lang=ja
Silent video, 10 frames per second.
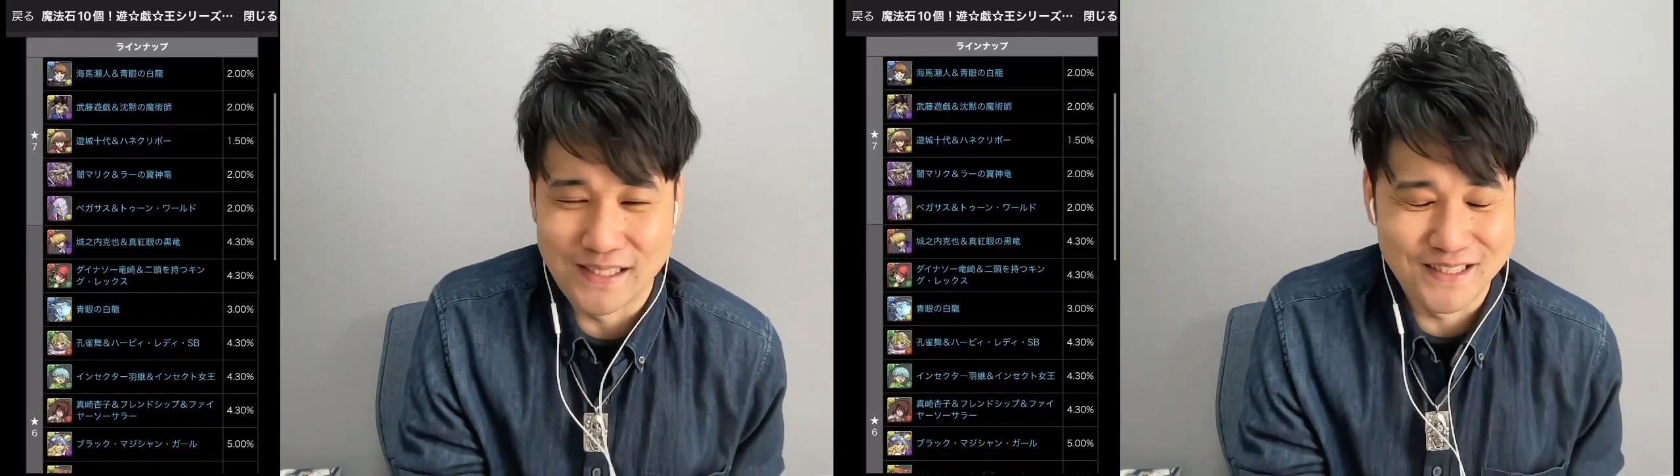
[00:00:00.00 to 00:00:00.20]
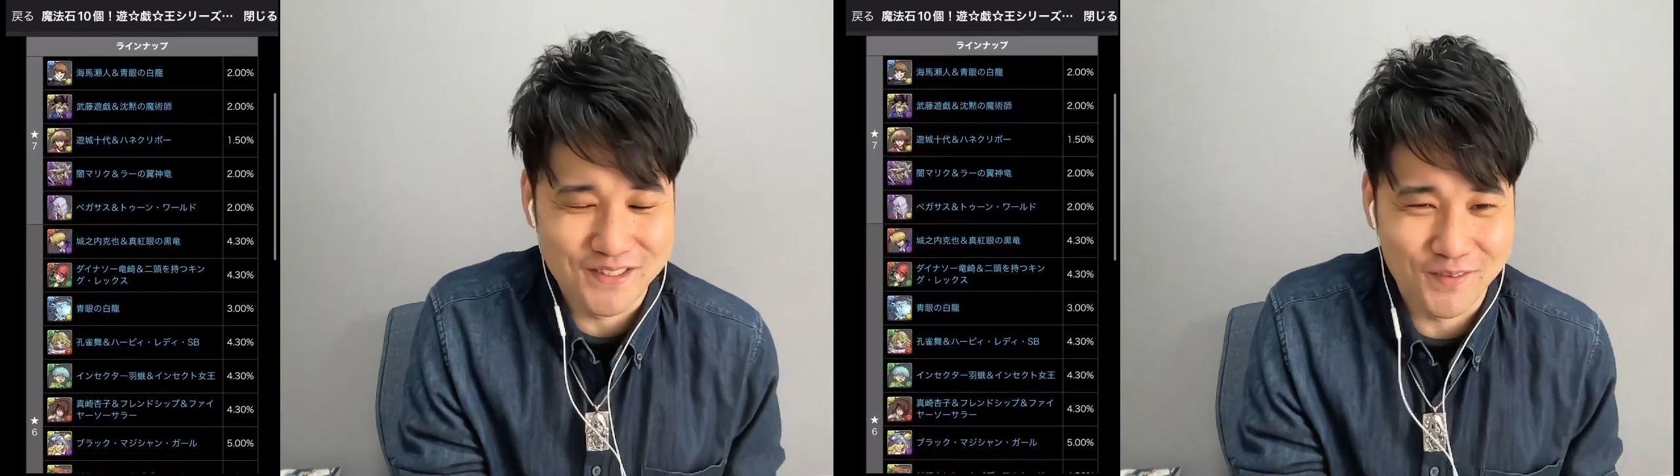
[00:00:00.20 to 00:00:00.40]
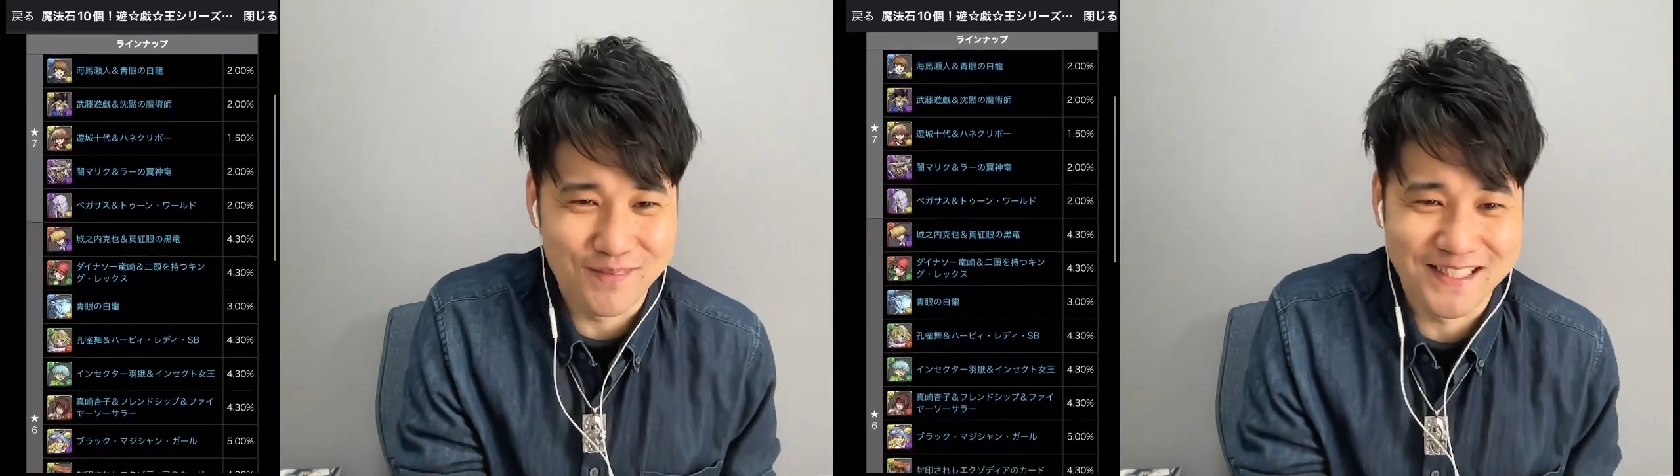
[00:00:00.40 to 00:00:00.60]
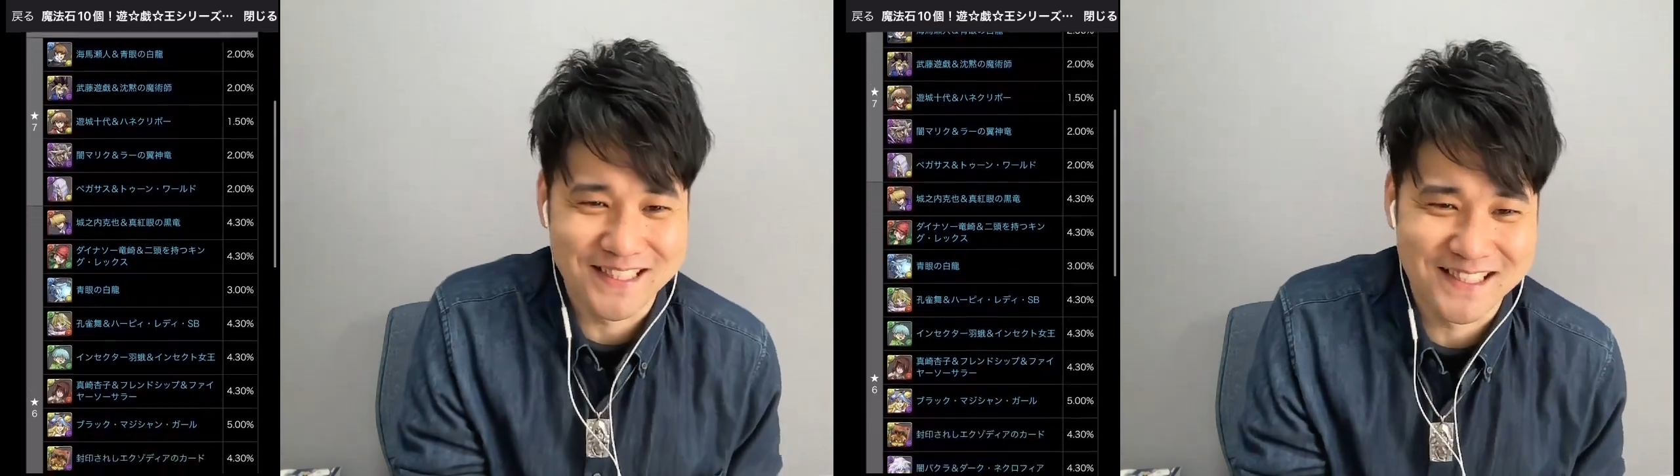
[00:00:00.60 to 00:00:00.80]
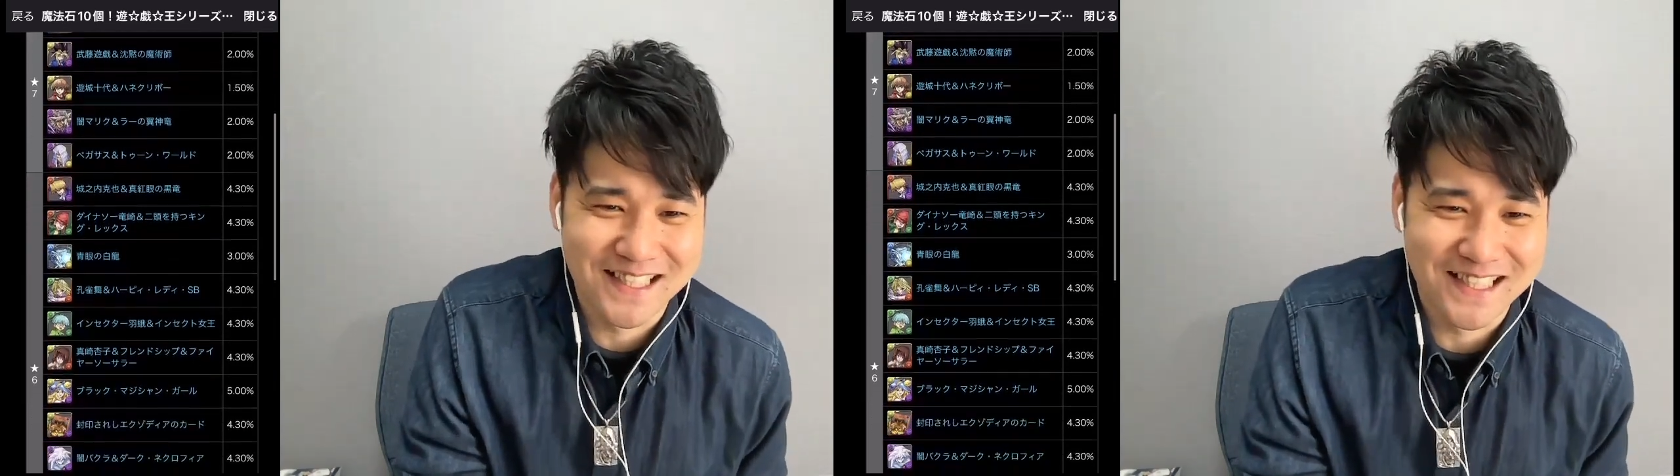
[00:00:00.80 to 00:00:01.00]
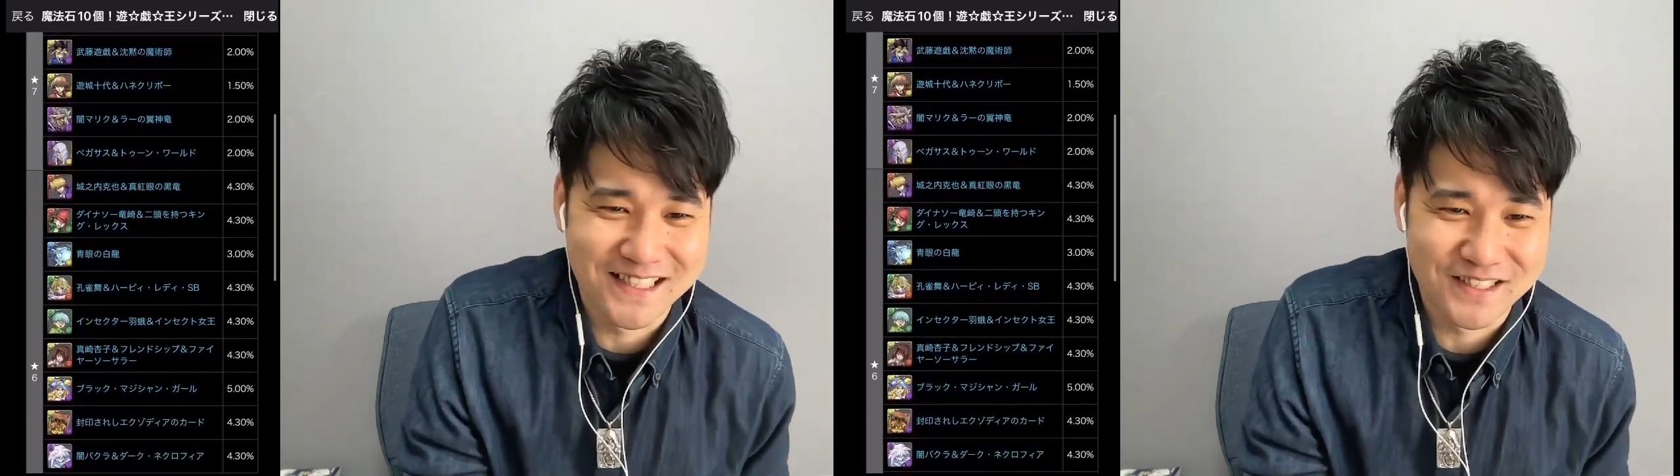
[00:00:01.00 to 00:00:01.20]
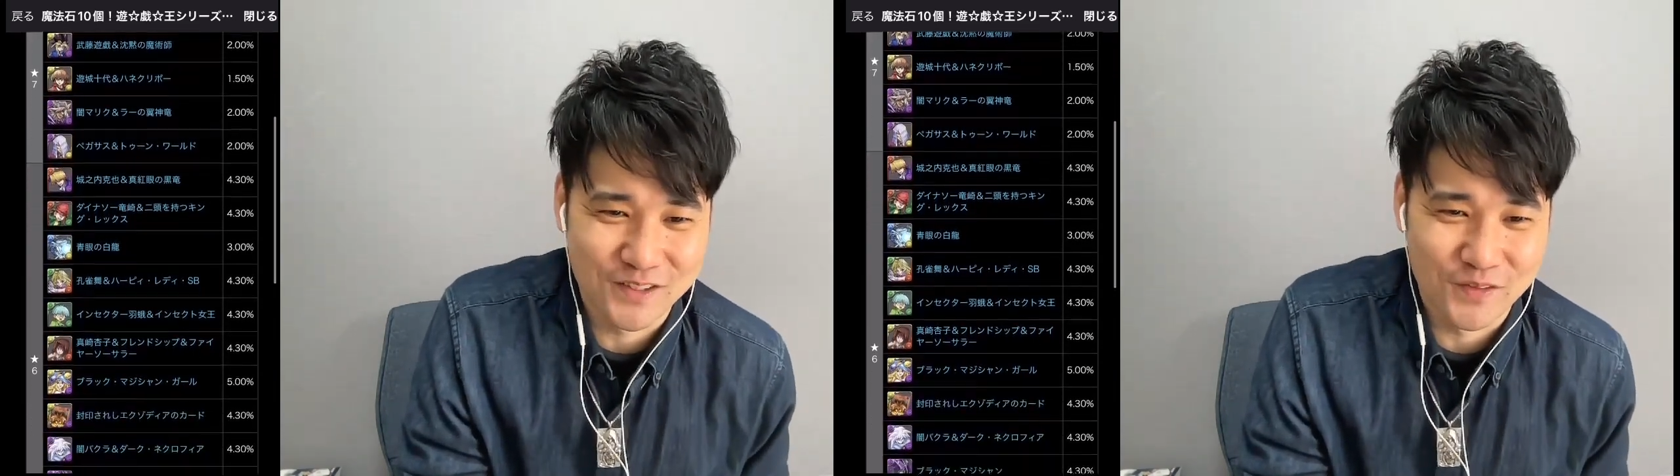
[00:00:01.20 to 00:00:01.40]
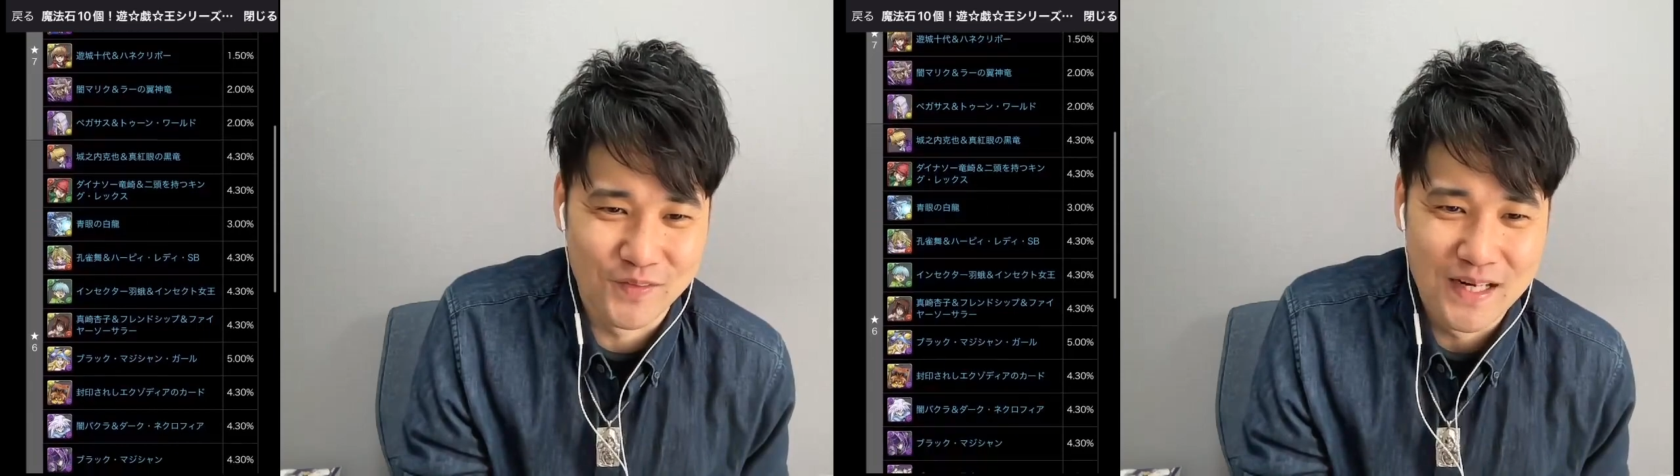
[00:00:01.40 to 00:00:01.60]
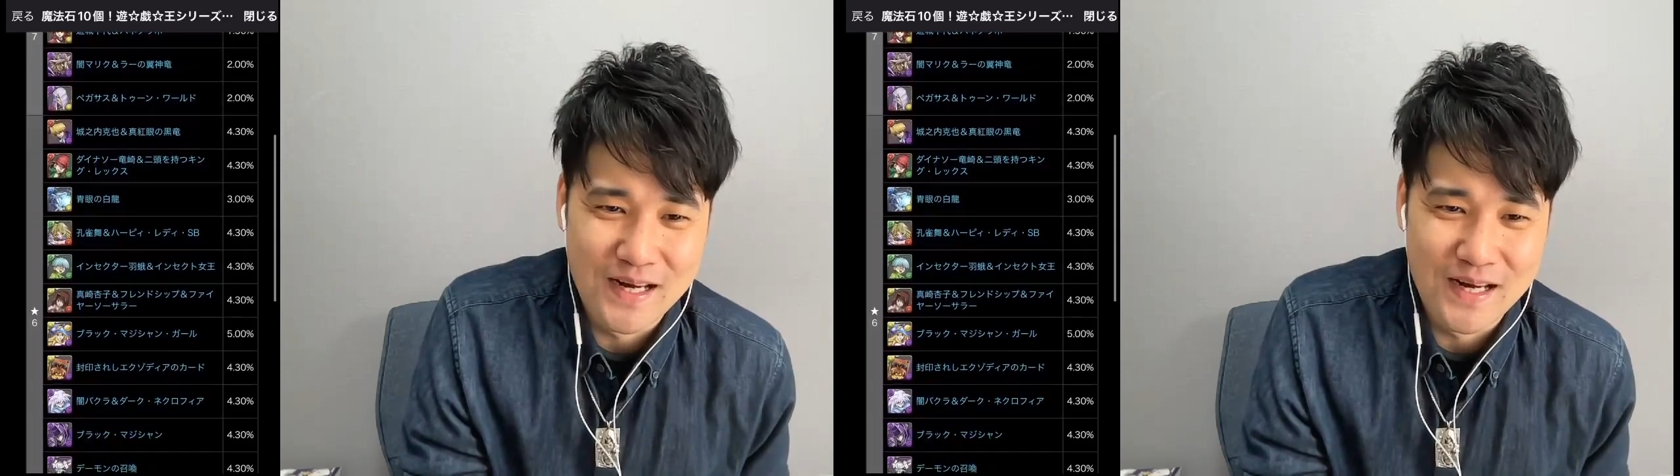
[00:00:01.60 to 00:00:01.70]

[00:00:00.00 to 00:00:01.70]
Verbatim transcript: そこまでしか知らないんですけど、ま